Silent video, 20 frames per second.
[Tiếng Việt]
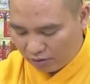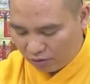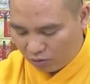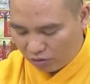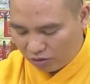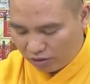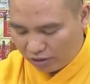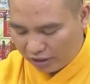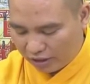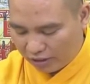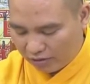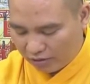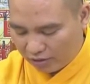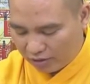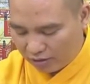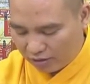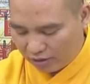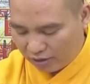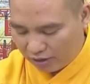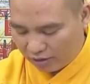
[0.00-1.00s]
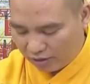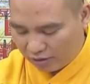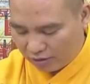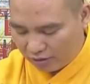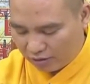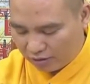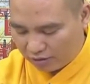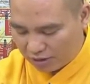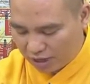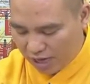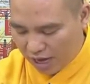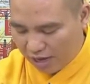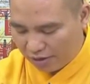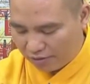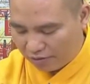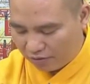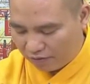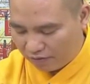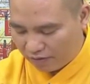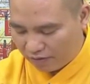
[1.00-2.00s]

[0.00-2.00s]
chuông reo cứ đi từ xa rồi